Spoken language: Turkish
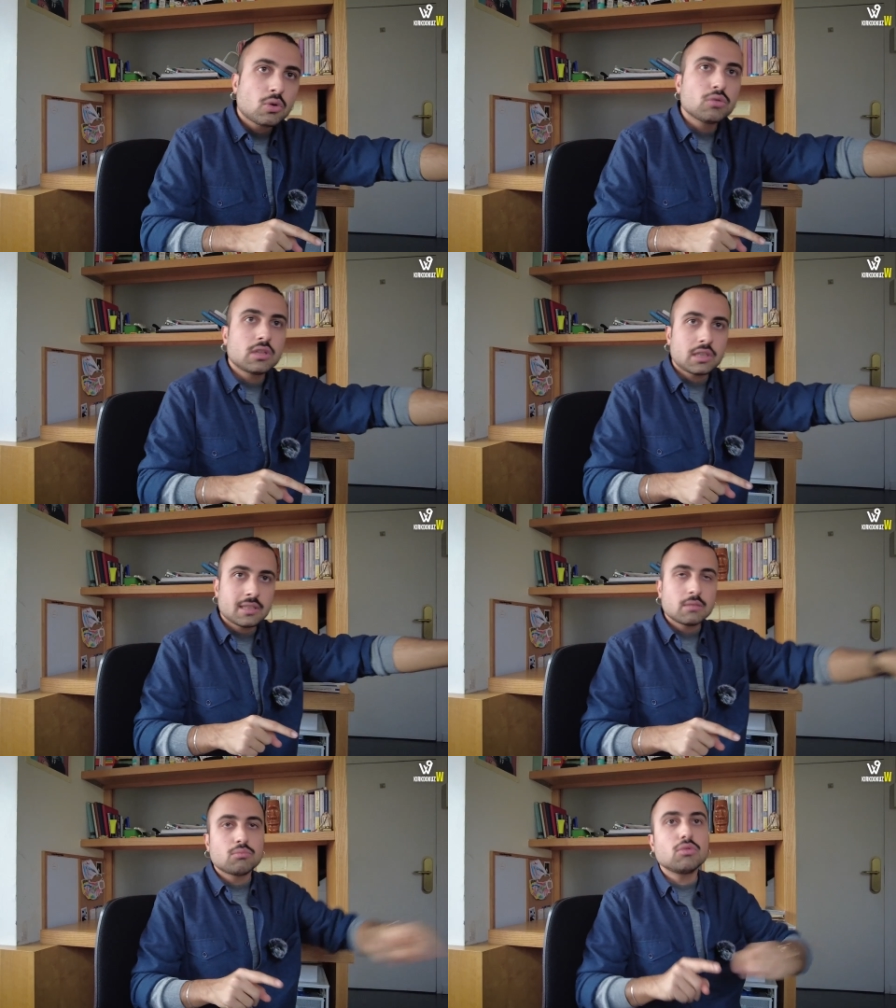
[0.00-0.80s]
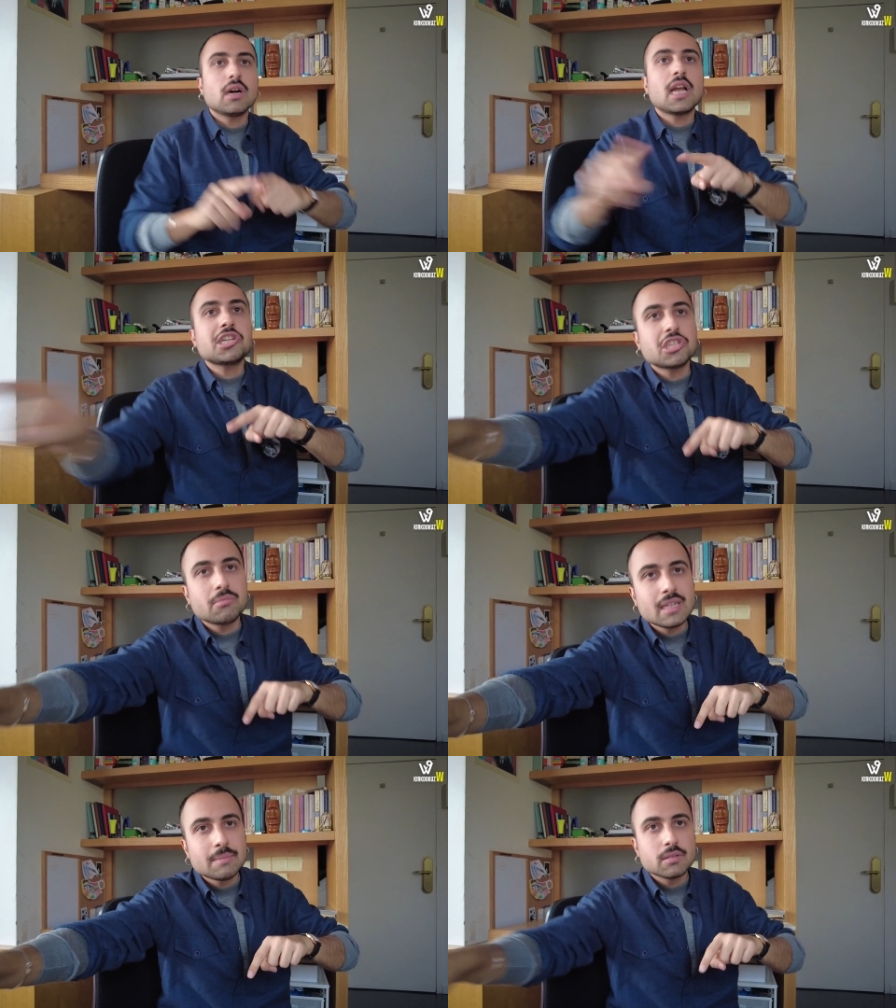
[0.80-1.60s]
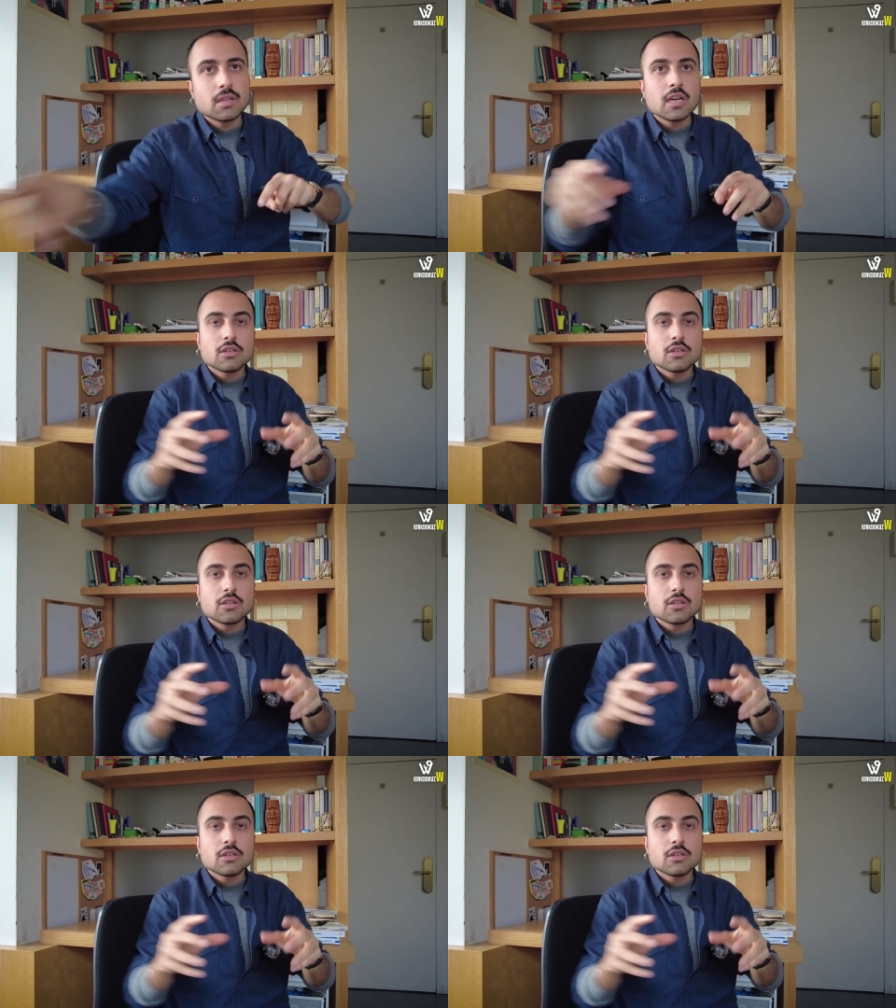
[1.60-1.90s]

konuları gidin, bu araştırma yapın.